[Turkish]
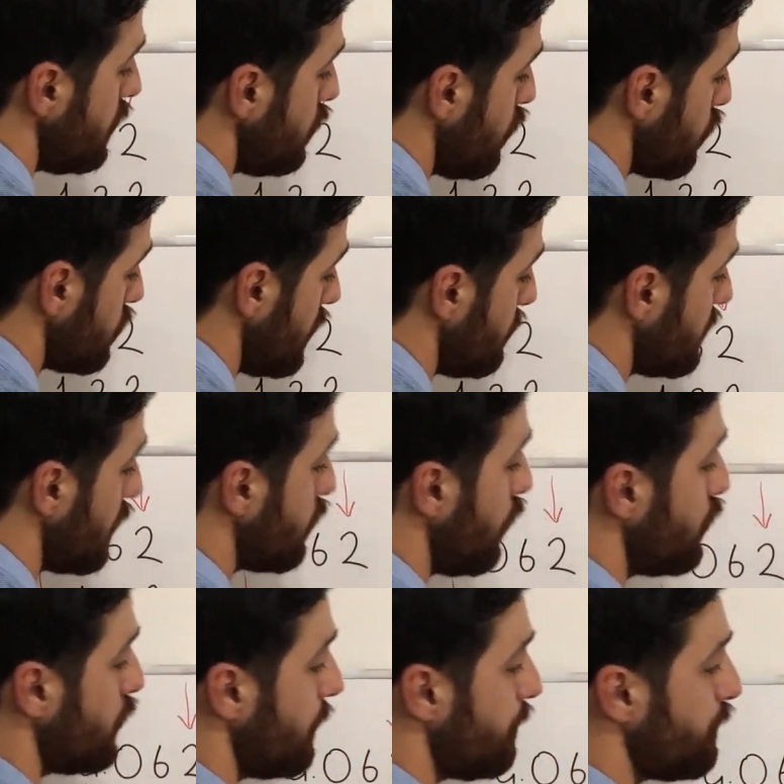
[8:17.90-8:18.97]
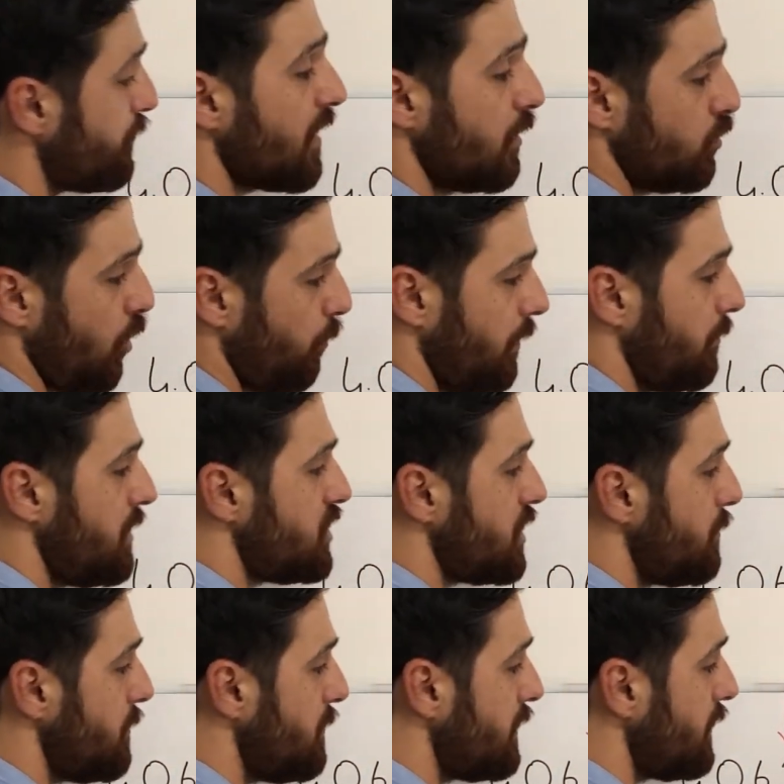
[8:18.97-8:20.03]
Noktamı da koydum. Toplama işlemin
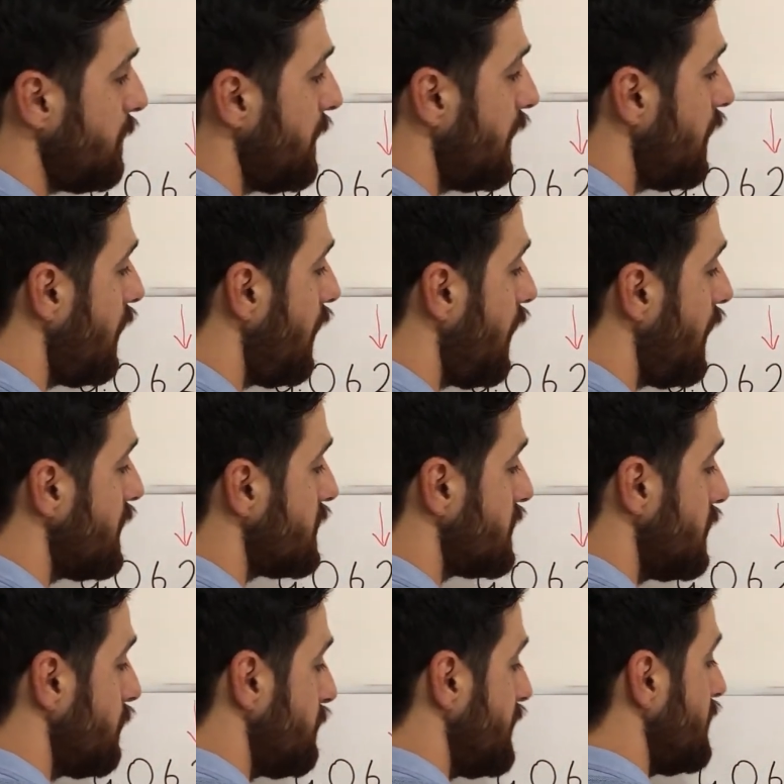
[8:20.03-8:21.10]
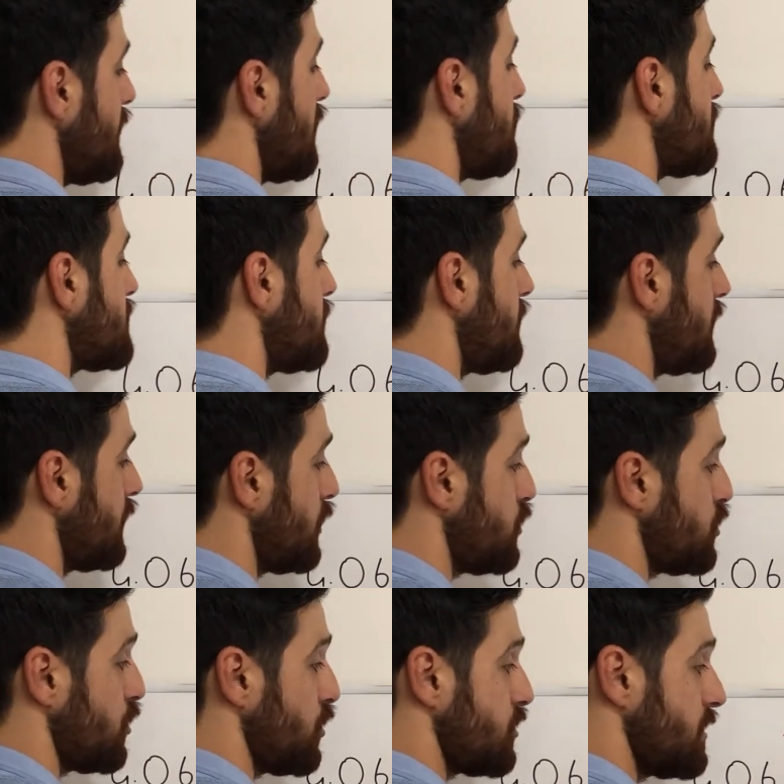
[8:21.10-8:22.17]
bitti mi? Hayır. Binler basamağına
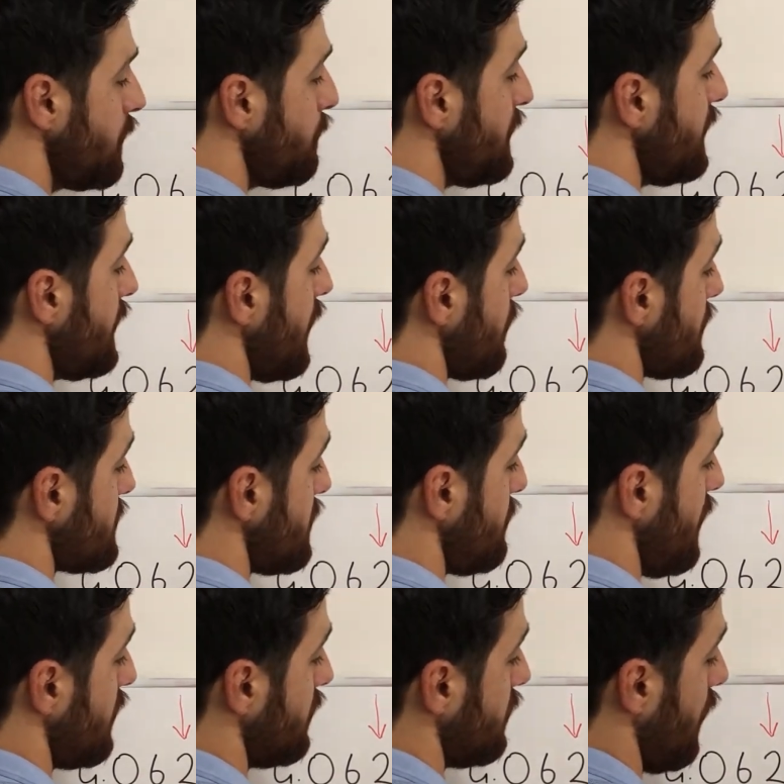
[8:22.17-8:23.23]
geçiyoruz. Binler basamağında